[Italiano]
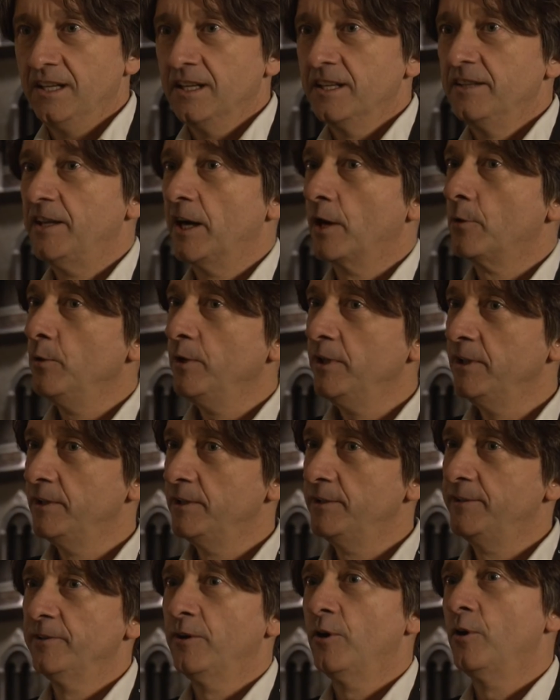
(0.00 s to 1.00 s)
Da qui
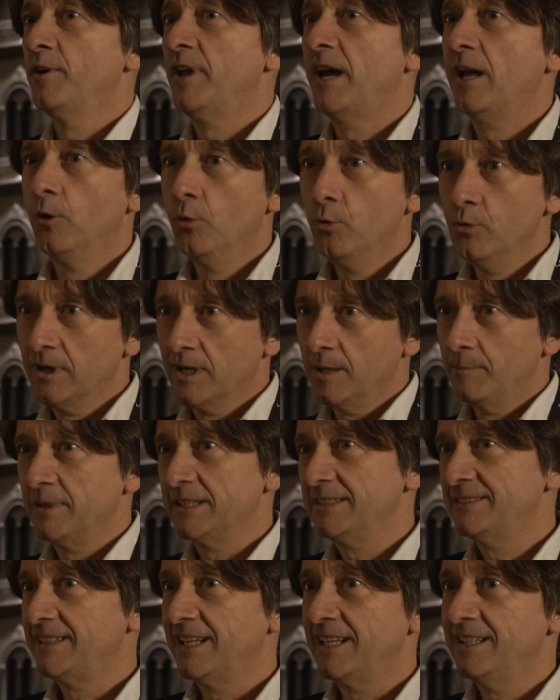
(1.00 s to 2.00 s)
iniziò una lunga
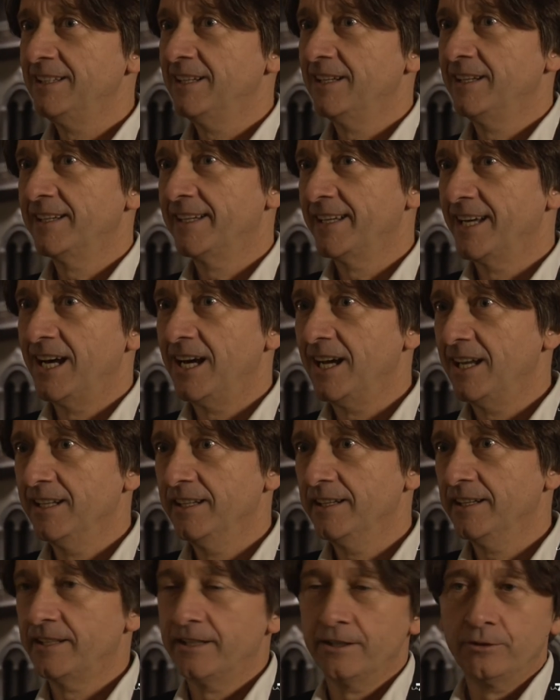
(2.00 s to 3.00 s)
battaglia
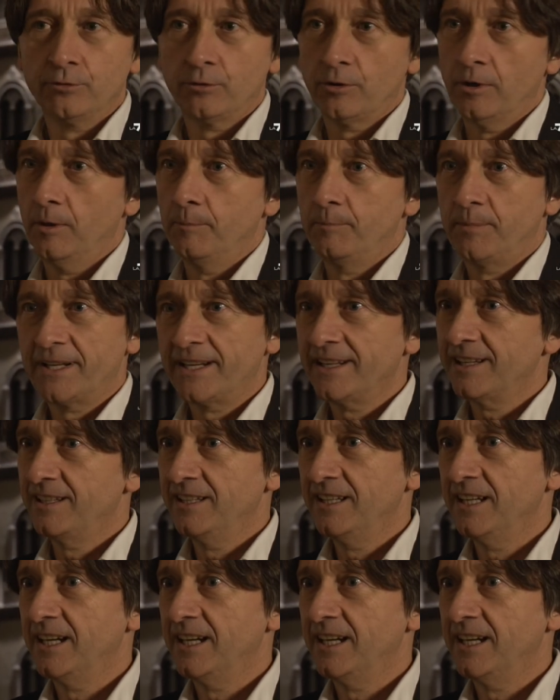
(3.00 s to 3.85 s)
legale che durò parecchi